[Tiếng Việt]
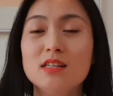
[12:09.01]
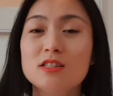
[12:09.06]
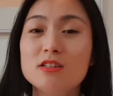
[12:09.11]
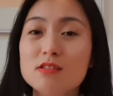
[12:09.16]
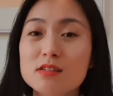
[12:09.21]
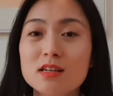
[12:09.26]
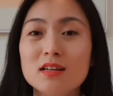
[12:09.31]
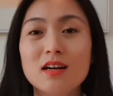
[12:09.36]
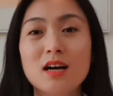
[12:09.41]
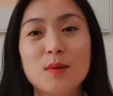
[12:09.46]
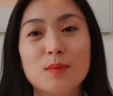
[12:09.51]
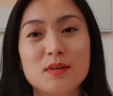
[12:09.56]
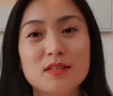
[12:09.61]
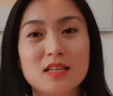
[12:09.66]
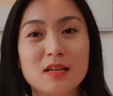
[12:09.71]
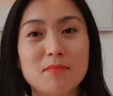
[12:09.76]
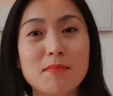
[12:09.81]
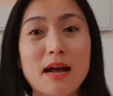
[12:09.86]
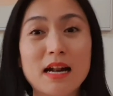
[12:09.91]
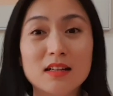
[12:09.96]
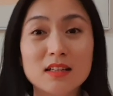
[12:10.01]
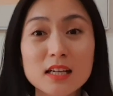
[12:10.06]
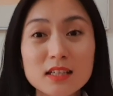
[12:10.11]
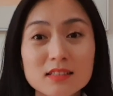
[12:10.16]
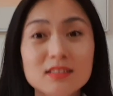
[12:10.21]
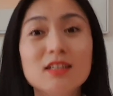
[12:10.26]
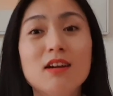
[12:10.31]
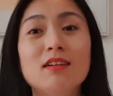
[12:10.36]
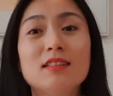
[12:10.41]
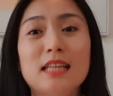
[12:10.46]
Trừ trường hợp là gì? Bạn
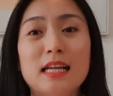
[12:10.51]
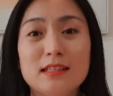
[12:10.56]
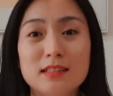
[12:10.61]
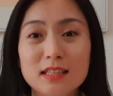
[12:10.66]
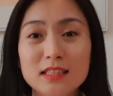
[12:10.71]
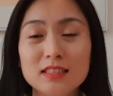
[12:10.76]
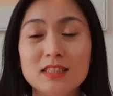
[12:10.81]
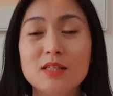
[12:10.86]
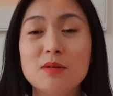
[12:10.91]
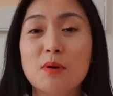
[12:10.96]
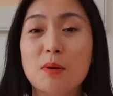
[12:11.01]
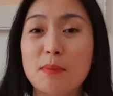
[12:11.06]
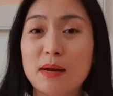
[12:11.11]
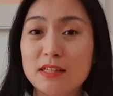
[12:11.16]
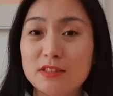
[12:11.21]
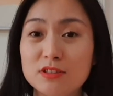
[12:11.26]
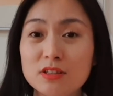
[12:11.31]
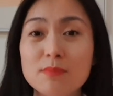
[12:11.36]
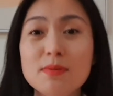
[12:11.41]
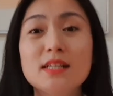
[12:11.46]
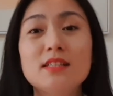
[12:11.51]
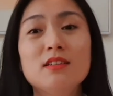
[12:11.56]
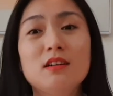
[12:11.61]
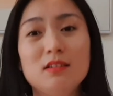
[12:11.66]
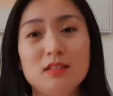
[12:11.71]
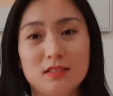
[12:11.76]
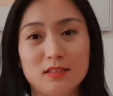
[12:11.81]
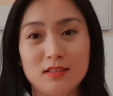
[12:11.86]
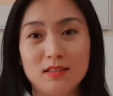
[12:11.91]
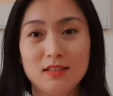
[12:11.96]
thích chơi tennis nhưng mà bạn chưa biết
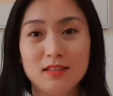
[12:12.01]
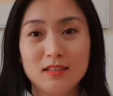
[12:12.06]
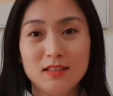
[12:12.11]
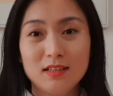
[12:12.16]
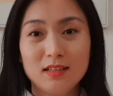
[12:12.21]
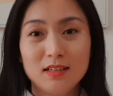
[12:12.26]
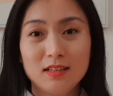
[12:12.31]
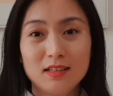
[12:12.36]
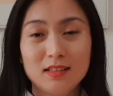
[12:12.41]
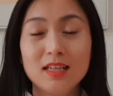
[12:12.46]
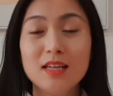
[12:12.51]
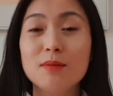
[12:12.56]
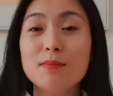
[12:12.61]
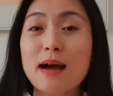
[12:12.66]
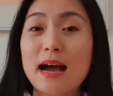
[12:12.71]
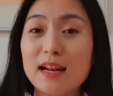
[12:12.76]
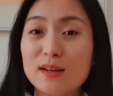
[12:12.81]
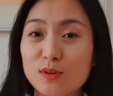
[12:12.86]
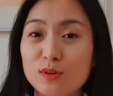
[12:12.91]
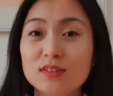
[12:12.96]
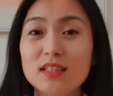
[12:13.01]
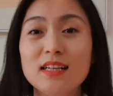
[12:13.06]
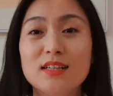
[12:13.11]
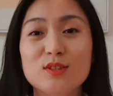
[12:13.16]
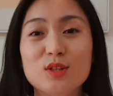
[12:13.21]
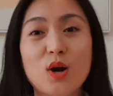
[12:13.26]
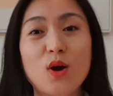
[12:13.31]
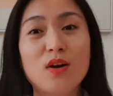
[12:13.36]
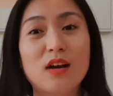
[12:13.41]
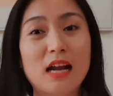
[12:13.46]
chơi, thì bạn có thể
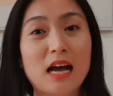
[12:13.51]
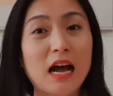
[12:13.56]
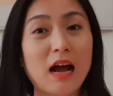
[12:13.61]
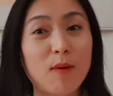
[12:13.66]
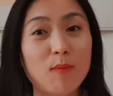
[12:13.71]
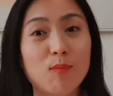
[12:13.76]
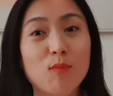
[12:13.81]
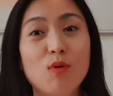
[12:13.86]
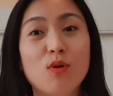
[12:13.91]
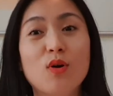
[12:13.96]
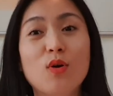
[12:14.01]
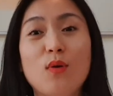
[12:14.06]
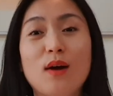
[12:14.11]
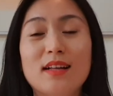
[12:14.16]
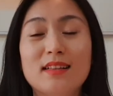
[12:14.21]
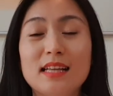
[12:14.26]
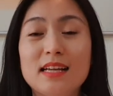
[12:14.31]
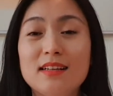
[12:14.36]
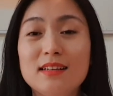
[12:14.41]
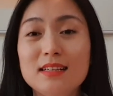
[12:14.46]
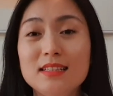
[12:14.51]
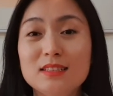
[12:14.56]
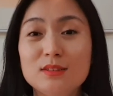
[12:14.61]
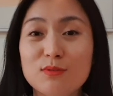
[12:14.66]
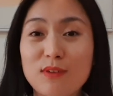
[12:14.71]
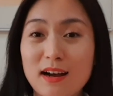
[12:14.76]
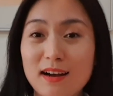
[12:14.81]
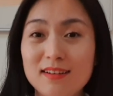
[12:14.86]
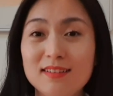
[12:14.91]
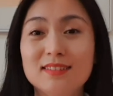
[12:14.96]
chọn là học một cái khóa tennis,
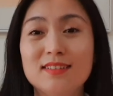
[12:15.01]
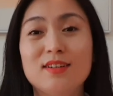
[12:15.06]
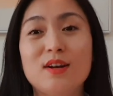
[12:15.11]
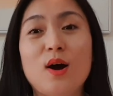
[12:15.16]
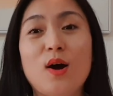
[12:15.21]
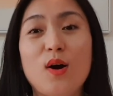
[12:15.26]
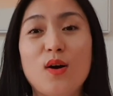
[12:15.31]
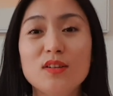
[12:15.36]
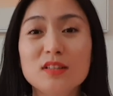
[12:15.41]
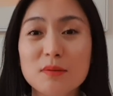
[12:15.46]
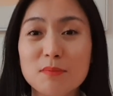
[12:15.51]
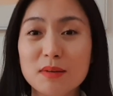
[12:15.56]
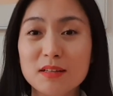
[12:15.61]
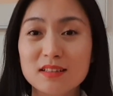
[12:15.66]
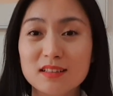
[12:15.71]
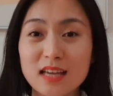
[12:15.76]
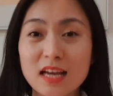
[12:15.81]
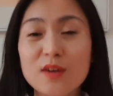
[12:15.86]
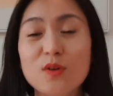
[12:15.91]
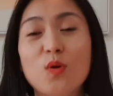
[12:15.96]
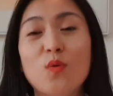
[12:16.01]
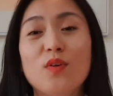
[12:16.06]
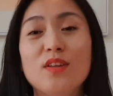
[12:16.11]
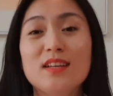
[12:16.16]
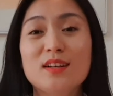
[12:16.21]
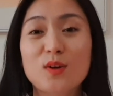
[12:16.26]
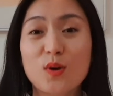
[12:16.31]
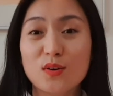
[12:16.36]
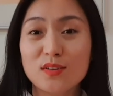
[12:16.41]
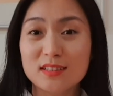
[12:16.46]
và ở đó thì mình kết nối với
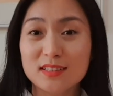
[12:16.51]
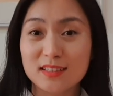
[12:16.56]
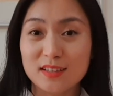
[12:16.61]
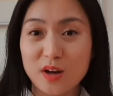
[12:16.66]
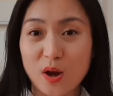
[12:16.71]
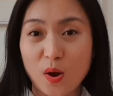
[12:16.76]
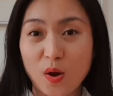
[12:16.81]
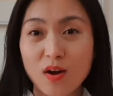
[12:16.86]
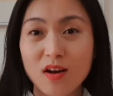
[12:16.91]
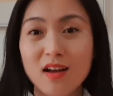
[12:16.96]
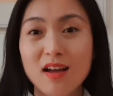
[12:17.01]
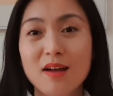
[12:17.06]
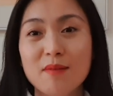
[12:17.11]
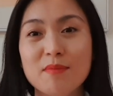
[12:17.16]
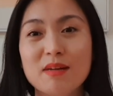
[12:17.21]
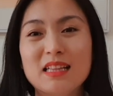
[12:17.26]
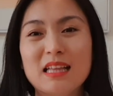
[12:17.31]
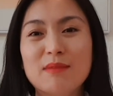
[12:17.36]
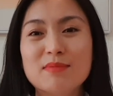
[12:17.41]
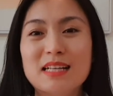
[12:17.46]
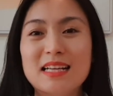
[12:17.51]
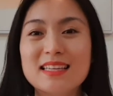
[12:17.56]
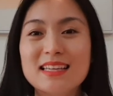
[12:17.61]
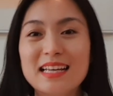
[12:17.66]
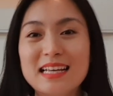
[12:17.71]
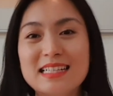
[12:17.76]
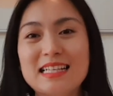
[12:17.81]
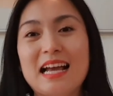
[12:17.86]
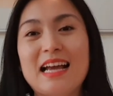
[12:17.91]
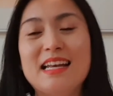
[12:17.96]
những con người ở đó, mình tham gia
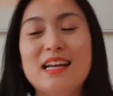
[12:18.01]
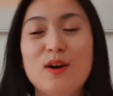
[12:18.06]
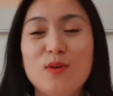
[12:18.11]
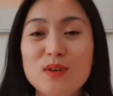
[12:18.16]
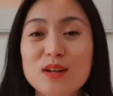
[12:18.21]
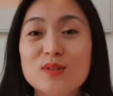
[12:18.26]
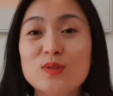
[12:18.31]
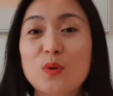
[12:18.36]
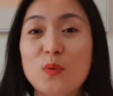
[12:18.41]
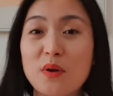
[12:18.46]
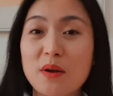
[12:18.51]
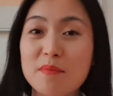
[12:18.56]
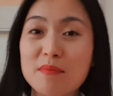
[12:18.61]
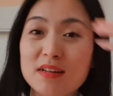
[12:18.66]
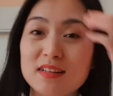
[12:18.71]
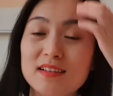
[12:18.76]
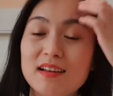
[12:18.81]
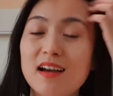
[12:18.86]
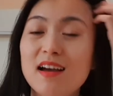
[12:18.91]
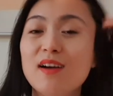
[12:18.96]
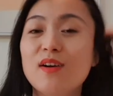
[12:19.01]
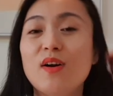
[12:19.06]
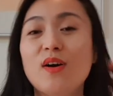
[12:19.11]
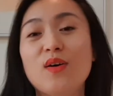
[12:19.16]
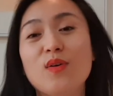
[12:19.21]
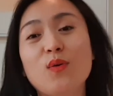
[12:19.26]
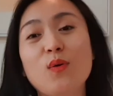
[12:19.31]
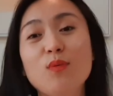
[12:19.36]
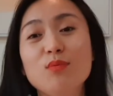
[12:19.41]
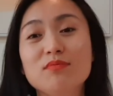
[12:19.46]
những cái giải đấu để rồi là mình
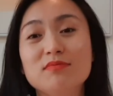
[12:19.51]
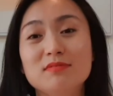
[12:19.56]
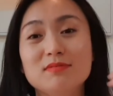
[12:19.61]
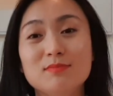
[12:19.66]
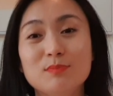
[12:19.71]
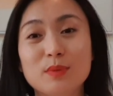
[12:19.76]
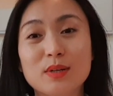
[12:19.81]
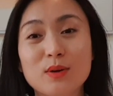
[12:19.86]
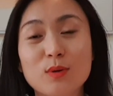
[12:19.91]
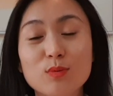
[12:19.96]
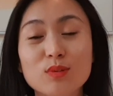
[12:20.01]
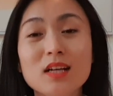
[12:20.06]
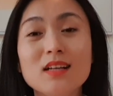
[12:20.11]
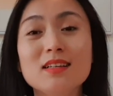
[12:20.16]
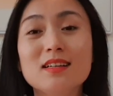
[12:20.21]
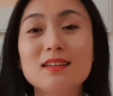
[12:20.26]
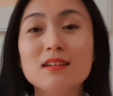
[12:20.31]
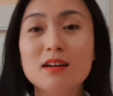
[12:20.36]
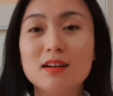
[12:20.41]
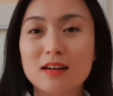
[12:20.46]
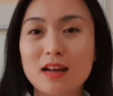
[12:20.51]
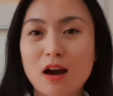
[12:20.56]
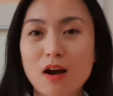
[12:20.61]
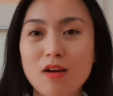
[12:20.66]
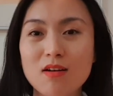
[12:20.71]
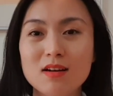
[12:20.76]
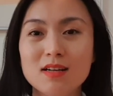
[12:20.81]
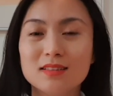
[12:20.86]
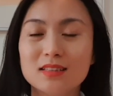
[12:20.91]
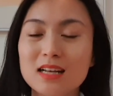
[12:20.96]
uh, cùng mình cùng thích những người ở đó.
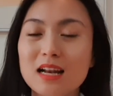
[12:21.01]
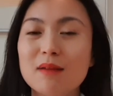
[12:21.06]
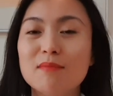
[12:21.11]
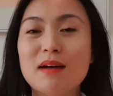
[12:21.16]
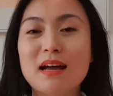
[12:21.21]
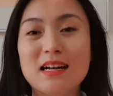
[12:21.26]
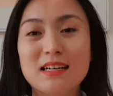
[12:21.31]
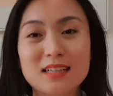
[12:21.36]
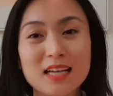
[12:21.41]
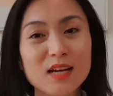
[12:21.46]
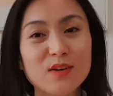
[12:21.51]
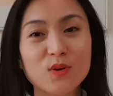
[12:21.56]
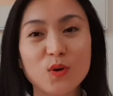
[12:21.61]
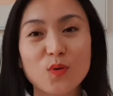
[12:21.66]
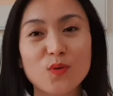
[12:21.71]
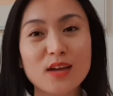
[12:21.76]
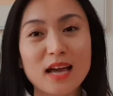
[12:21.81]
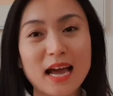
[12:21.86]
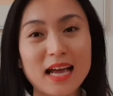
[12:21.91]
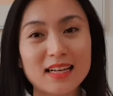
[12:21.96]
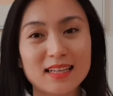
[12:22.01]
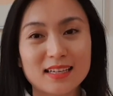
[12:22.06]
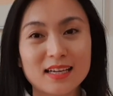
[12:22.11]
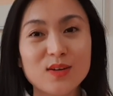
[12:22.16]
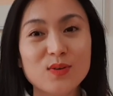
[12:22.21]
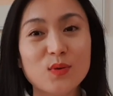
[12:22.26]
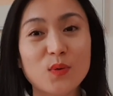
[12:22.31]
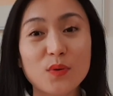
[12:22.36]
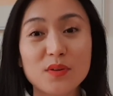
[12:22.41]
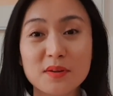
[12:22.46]
Tức là bạn kết nối với ai thì
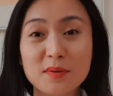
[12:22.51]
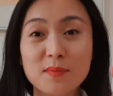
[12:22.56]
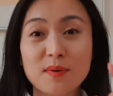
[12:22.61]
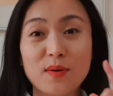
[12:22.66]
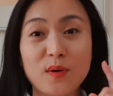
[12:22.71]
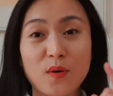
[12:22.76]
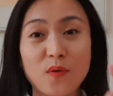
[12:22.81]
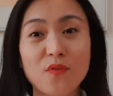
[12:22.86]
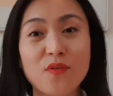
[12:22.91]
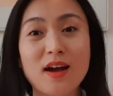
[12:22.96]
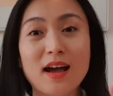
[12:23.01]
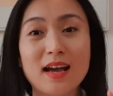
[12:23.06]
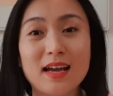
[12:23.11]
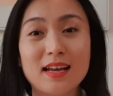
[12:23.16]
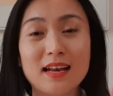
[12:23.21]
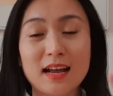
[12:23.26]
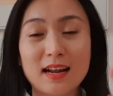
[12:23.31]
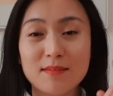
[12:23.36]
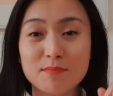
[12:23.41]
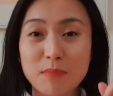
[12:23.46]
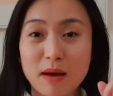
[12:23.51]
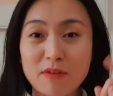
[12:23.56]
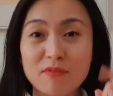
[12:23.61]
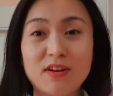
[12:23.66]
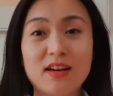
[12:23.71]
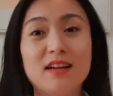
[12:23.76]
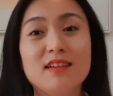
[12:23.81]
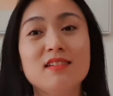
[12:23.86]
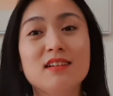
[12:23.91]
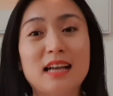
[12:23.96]
kết nối, nhưng mà nó phải là bạn
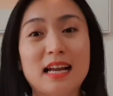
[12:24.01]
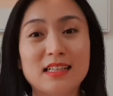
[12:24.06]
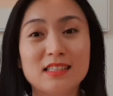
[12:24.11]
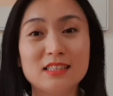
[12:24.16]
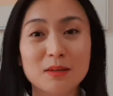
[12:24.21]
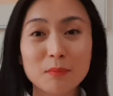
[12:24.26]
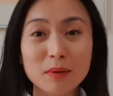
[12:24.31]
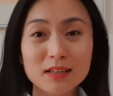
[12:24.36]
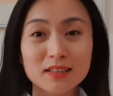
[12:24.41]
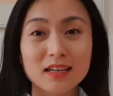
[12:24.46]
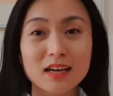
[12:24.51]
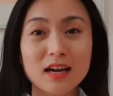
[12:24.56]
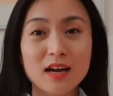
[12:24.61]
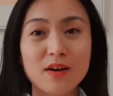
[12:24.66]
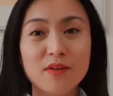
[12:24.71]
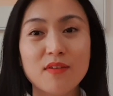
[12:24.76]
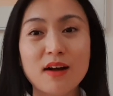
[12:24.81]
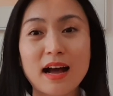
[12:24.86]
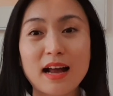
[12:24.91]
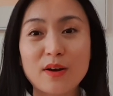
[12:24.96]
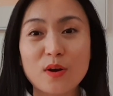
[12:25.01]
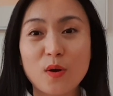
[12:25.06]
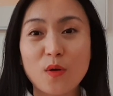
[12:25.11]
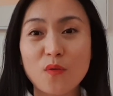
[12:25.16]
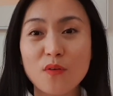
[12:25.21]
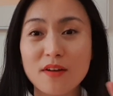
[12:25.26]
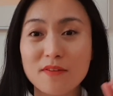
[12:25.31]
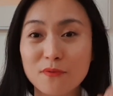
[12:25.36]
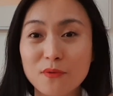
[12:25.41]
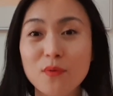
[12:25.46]
phải là được là chính mình, và nó
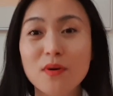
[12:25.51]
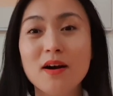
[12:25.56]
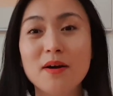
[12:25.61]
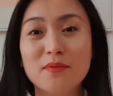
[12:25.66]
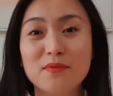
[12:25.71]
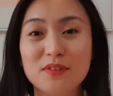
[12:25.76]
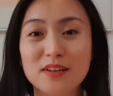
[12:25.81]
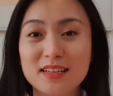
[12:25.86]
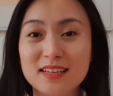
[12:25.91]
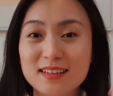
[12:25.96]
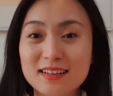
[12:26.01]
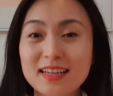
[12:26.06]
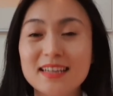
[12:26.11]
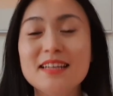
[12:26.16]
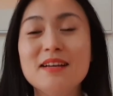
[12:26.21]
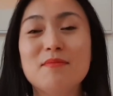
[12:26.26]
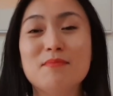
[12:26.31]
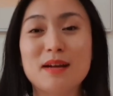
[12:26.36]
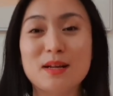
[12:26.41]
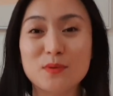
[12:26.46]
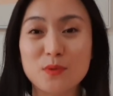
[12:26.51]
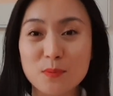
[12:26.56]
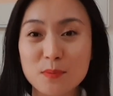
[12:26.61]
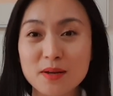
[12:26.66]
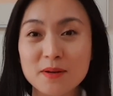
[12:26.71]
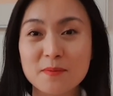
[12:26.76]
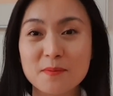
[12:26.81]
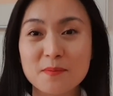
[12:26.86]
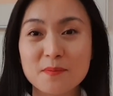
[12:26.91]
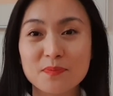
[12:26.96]
phải phù hợp với những cái điểm mạnh của
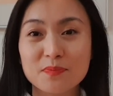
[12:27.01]
mình.